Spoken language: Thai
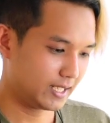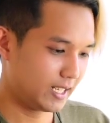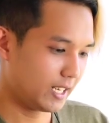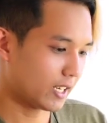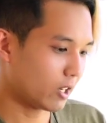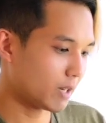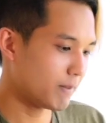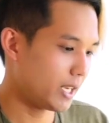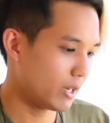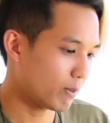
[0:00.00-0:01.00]
นี่ก็จะ
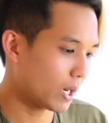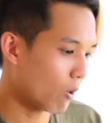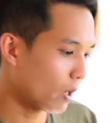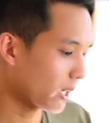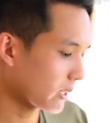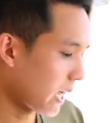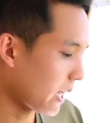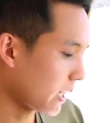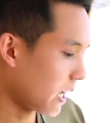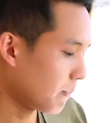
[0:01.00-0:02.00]
มีอุปกรณ์ต่า
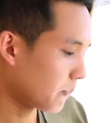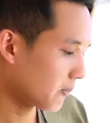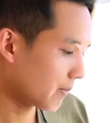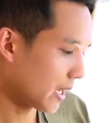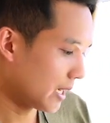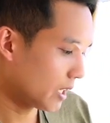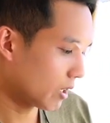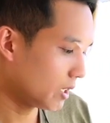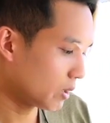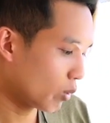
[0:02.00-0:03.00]
งๆนะครับ อันนี้ก็
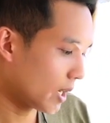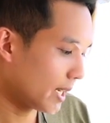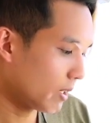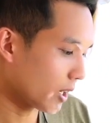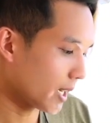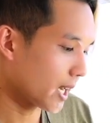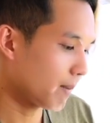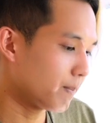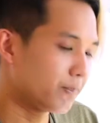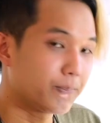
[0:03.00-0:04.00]
คือตัว Red Dot นะครับ